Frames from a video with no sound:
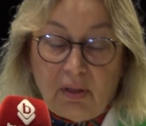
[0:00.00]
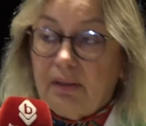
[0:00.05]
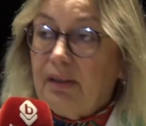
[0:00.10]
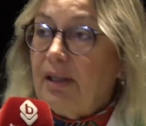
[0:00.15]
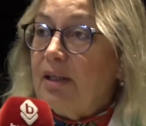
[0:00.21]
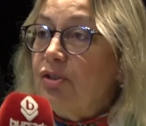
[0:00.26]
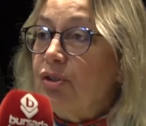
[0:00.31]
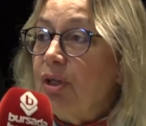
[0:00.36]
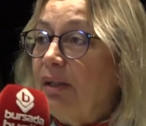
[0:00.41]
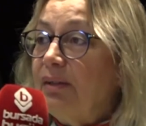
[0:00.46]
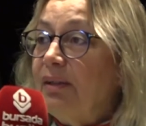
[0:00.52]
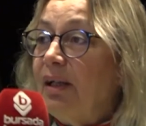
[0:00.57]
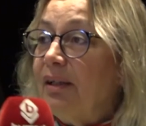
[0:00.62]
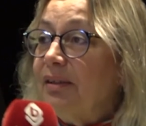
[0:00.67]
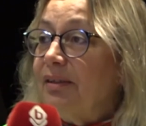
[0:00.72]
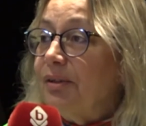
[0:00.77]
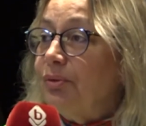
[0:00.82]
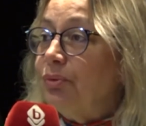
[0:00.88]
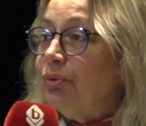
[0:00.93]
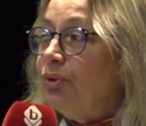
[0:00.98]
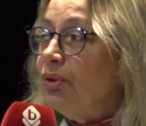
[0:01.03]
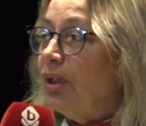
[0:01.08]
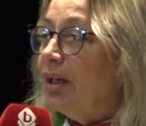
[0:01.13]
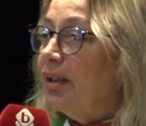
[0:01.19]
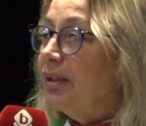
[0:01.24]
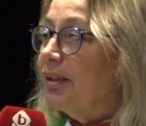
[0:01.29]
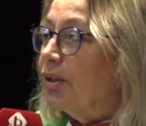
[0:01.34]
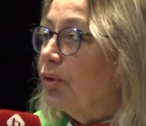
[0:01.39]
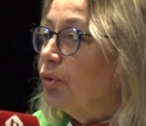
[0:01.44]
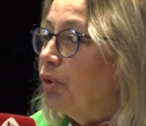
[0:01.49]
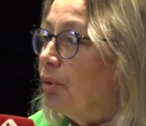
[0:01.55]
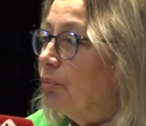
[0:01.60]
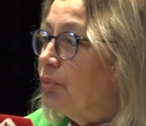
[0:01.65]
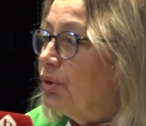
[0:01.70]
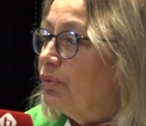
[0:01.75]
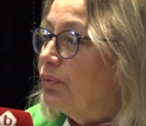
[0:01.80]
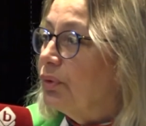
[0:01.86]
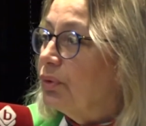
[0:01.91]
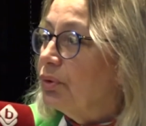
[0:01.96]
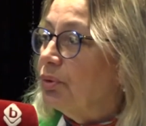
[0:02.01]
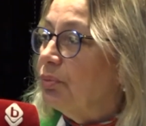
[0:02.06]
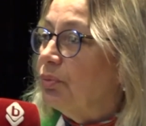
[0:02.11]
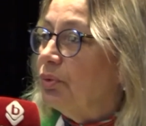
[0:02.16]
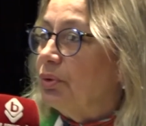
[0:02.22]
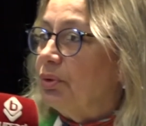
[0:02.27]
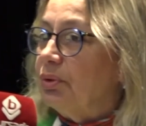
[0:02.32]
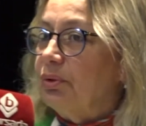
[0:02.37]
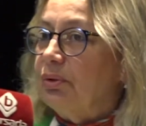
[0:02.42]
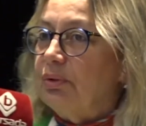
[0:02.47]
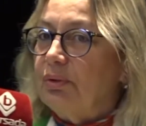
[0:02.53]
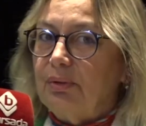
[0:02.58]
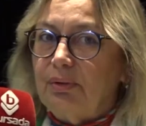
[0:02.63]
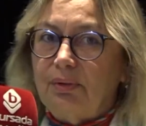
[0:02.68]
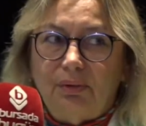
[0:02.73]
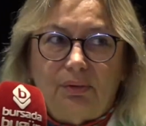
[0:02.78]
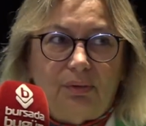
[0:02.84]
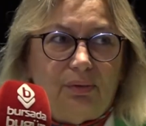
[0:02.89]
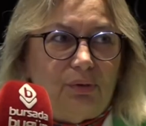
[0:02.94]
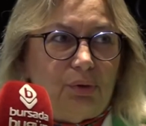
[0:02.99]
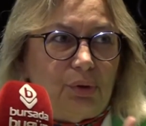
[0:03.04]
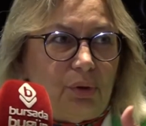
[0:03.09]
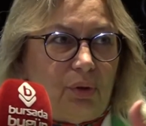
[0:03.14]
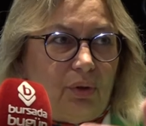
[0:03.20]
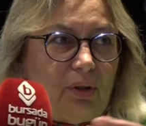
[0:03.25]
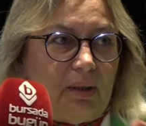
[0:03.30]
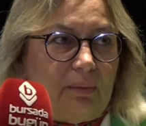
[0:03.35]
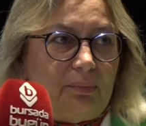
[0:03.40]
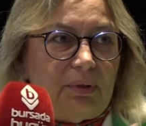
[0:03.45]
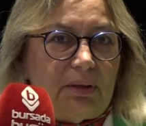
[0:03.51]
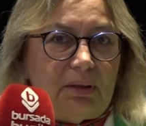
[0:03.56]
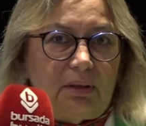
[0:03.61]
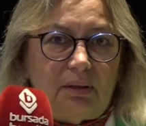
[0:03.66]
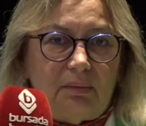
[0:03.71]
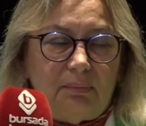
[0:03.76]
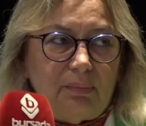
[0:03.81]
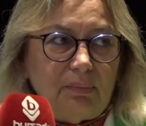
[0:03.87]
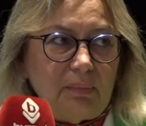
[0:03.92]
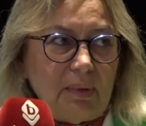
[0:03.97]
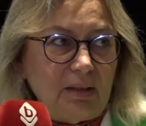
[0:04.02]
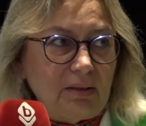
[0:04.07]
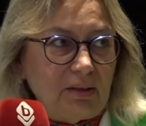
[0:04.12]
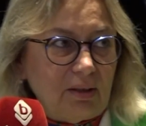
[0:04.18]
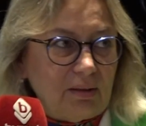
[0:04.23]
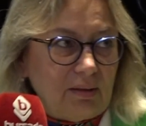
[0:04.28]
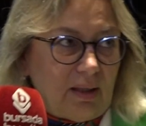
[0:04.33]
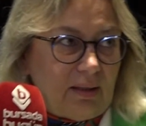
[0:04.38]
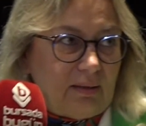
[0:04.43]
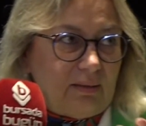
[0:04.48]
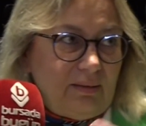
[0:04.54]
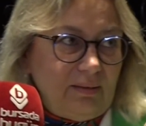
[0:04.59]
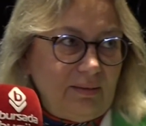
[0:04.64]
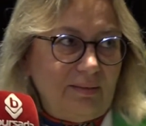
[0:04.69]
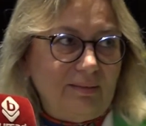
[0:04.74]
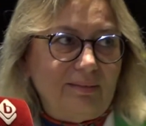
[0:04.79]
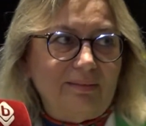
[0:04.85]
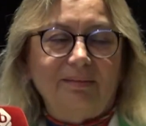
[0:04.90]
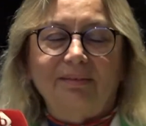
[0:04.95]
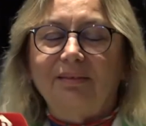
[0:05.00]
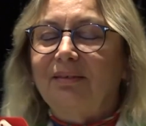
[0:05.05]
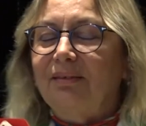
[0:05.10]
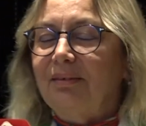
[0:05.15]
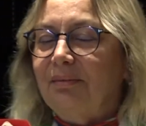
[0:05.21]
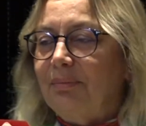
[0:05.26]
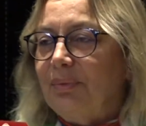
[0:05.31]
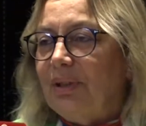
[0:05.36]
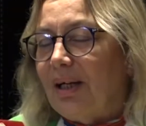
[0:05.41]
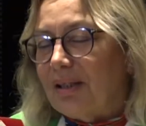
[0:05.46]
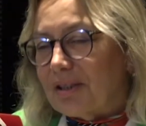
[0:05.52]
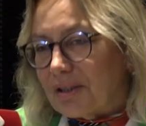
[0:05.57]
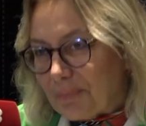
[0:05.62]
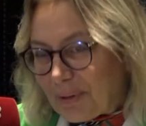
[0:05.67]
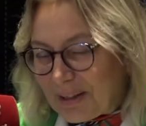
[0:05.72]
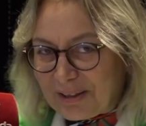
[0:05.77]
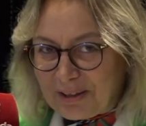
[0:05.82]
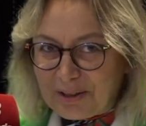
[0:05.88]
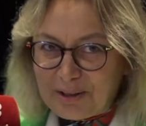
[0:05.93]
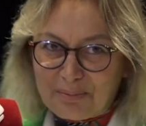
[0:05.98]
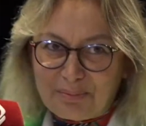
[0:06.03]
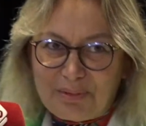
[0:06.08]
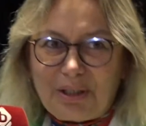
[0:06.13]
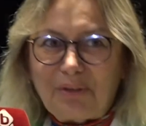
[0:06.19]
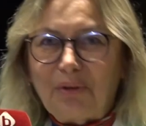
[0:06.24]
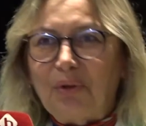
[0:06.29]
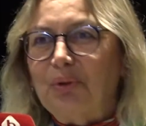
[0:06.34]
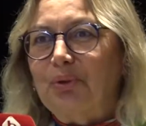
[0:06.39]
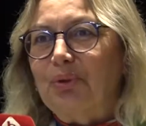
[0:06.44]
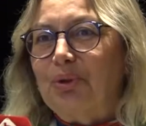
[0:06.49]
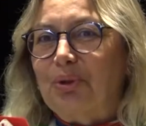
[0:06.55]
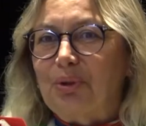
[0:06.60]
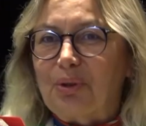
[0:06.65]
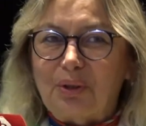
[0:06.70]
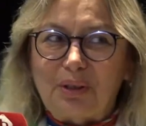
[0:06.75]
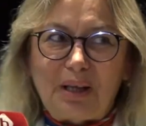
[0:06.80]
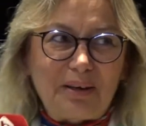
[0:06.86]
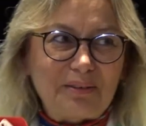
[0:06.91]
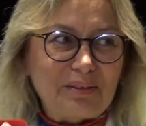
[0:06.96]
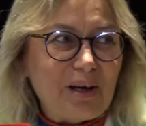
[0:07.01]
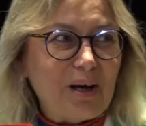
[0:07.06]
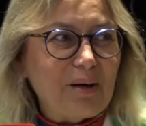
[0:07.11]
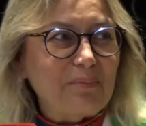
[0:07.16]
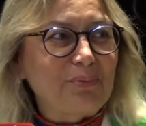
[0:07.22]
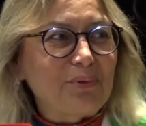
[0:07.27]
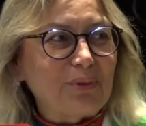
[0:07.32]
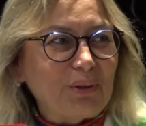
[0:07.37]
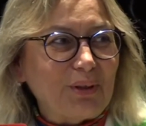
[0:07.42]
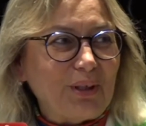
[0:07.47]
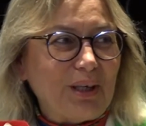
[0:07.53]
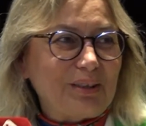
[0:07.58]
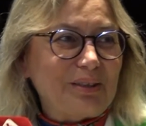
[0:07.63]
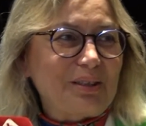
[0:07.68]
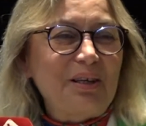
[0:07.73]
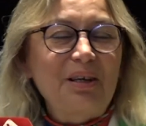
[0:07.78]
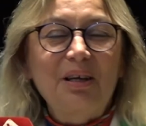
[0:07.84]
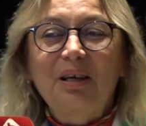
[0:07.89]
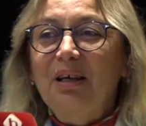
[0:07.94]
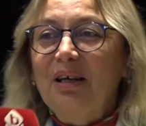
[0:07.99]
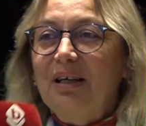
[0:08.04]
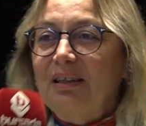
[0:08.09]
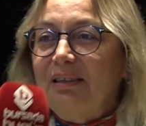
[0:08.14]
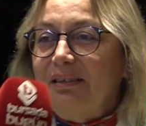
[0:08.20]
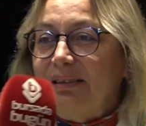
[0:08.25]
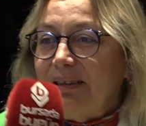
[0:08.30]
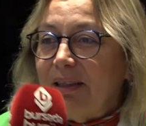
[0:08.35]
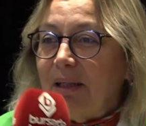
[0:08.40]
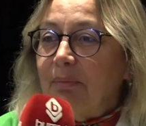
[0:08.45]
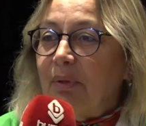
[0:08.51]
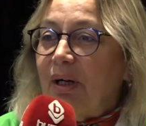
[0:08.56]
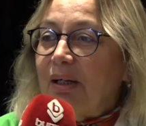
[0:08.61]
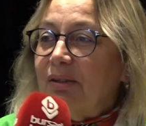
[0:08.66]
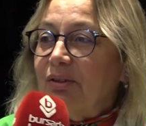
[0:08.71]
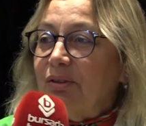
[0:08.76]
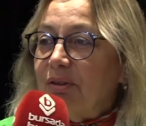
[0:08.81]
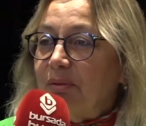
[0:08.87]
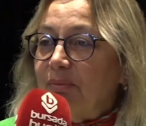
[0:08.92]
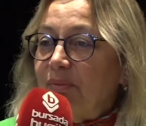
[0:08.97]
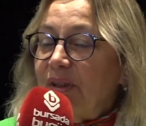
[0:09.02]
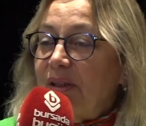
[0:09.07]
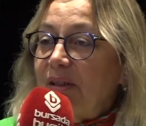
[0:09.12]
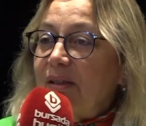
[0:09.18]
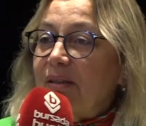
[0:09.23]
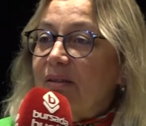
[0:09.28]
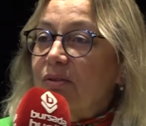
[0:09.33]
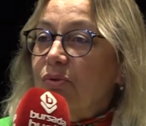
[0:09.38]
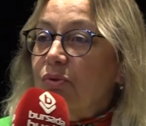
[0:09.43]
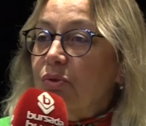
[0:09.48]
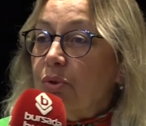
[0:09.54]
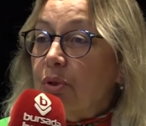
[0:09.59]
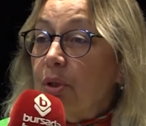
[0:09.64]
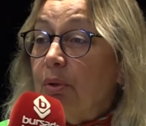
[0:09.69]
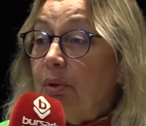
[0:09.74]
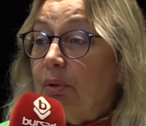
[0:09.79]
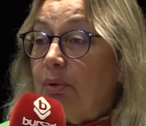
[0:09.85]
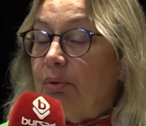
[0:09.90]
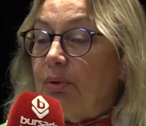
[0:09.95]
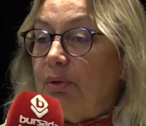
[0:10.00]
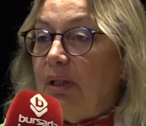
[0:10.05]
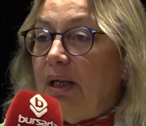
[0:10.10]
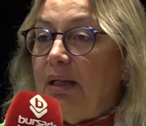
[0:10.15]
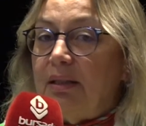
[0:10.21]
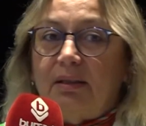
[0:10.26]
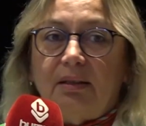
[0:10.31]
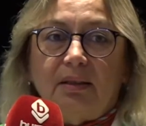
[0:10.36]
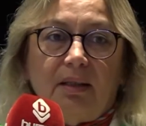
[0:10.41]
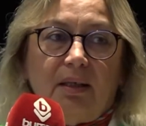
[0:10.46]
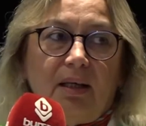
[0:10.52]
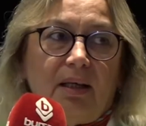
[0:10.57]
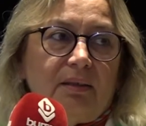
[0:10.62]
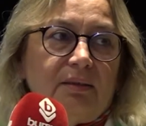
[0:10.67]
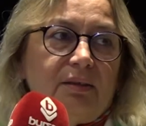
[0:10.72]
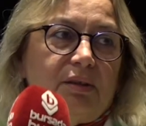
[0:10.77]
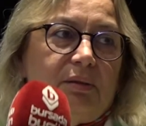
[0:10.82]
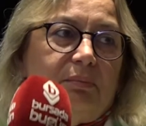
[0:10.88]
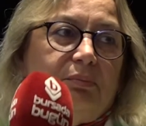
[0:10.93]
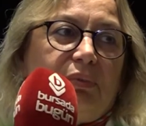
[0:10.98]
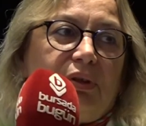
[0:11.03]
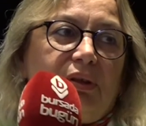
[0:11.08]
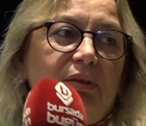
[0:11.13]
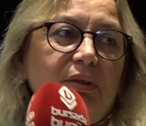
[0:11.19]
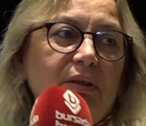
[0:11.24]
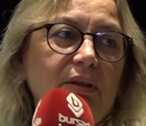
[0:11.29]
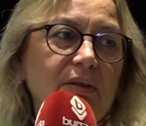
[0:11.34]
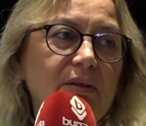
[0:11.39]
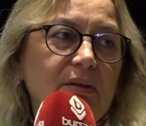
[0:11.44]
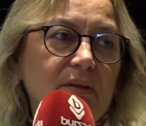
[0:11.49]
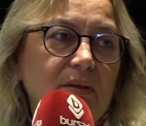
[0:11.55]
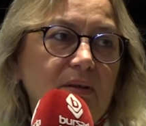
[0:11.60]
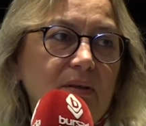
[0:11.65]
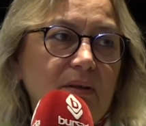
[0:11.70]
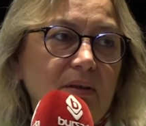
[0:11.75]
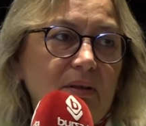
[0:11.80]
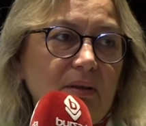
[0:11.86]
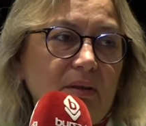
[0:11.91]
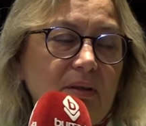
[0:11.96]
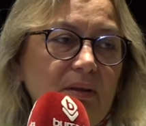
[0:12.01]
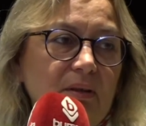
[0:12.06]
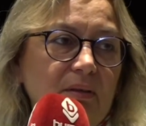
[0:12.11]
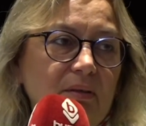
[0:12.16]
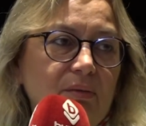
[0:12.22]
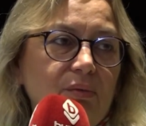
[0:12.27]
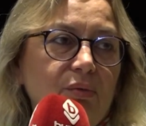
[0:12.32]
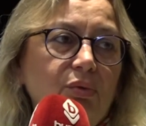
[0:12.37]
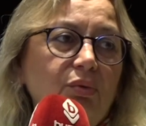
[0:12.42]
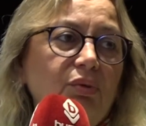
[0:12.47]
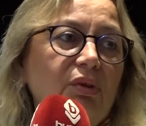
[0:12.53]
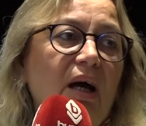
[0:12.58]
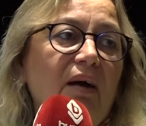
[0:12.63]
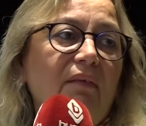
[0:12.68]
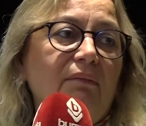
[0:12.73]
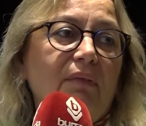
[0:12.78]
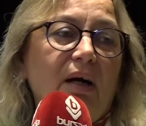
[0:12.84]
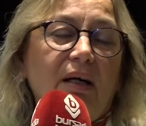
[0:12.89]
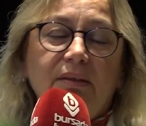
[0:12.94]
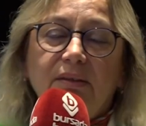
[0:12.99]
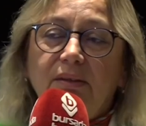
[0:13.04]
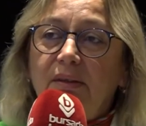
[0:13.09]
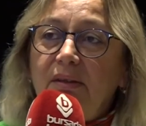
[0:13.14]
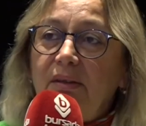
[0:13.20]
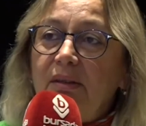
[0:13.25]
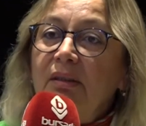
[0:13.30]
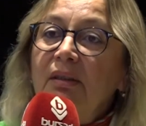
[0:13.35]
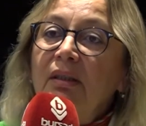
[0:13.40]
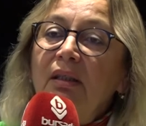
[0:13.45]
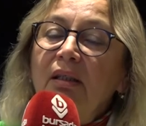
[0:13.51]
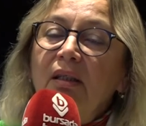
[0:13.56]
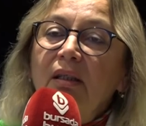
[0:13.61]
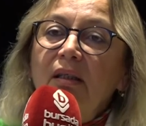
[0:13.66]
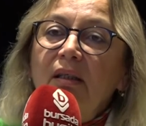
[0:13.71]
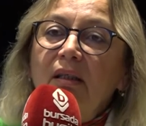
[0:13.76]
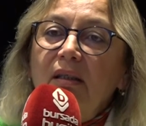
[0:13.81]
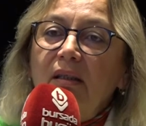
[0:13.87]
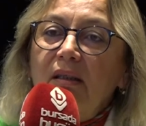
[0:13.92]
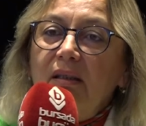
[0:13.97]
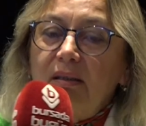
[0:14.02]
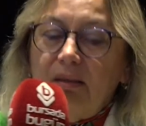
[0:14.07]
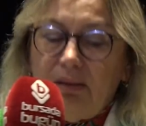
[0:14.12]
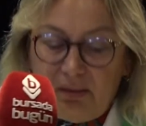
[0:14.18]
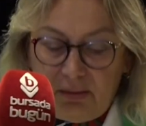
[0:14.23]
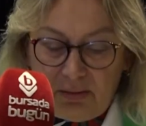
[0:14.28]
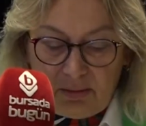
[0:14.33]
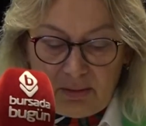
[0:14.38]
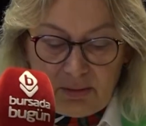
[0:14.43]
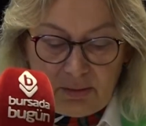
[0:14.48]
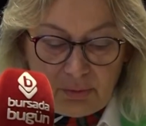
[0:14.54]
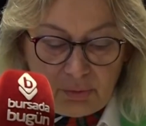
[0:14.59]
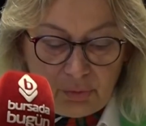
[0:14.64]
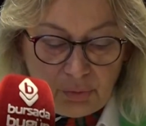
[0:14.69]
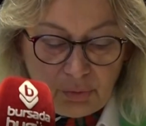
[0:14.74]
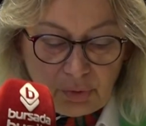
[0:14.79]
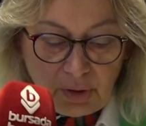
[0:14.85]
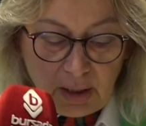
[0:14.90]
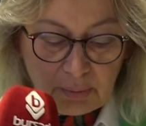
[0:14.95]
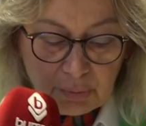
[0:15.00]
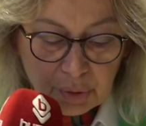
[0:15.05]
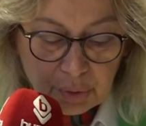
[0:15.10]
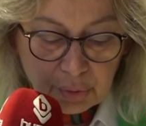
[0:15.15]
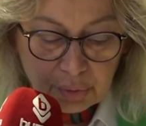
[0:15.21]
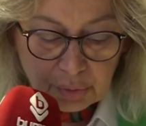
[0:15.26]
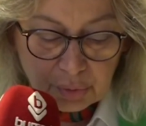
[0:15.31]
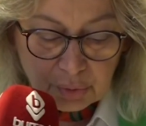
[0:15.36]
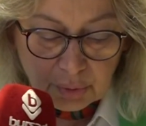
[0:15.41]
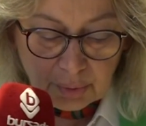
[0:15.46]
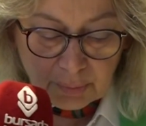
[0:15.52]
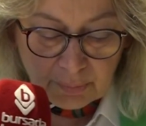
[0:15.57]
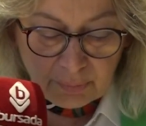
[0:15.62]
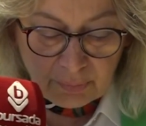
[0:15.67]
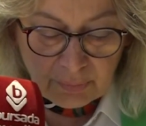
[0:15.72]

geçenlerde Dünya Ekonomik Forumu'nu şöyle bir medyadan e, biraz bakayım ne konuşuyorlar, ne yapıyorlar diye baktığımda çok etkilendiğim bir e, gündem vardı. E, gündem şuydu.